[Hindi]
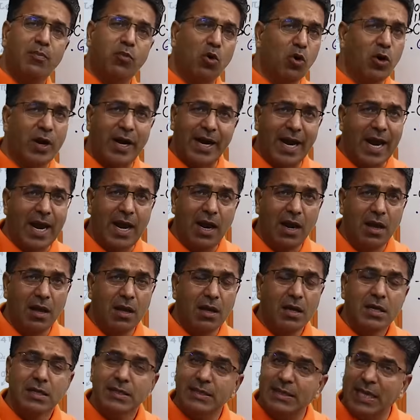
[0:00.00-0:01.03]
पोलर हैं
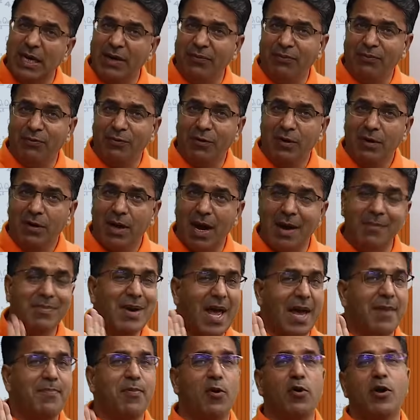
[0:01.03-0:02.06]
सिर्फ हम
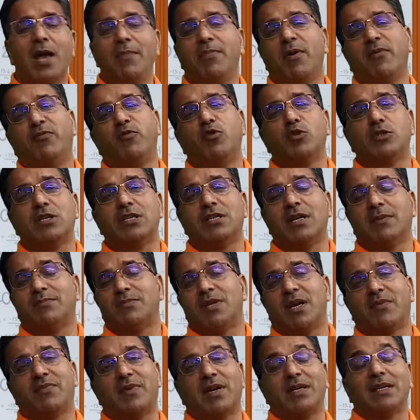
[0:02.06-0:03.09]
डाइपोल डाइपोल फोर्सेस
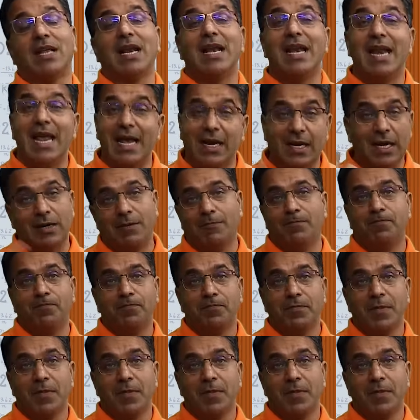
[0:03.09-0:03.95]
ऑब्जर्व करते हैं लेकिन